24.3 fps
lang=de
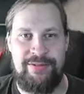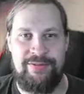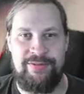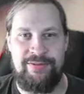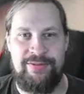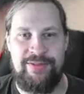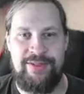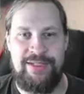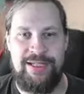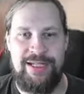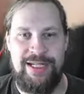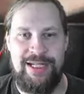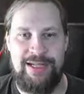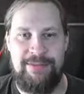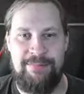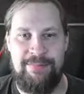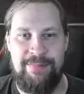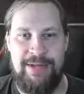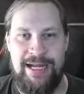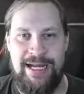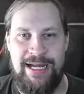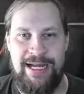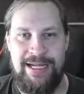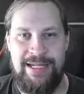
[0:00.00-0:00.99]
Wir haben
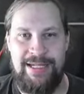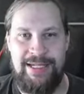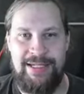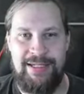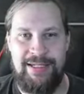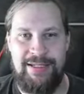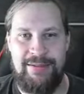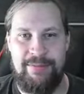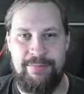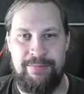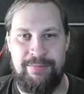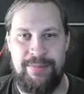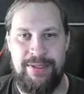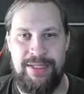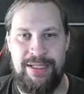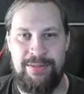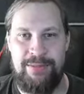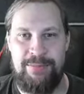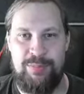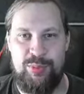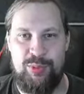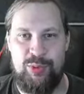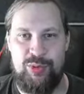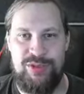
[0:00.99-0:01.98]
ein Play
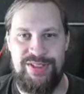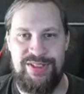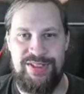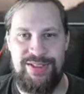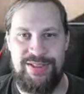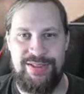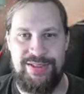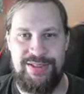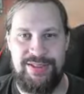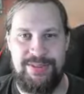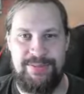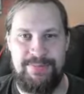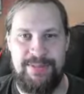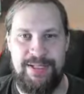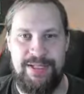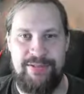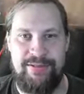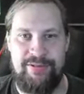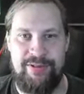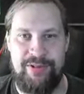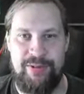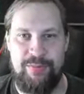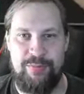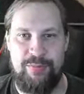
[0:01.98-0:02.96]
Booster Display
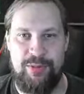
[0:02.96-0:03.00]
von